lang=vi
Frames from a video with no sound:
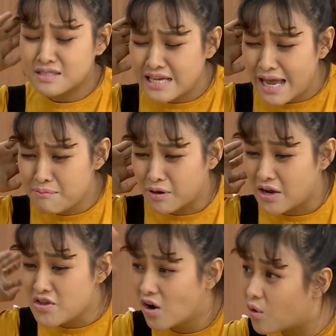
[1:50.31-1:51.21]
Chị em mình
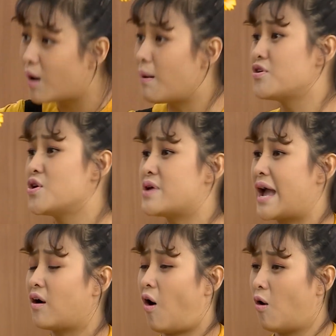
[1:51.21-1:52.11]
đã vượt qua bao nhiêu
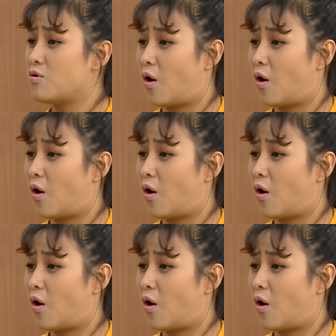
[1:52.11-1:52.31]
gian khổ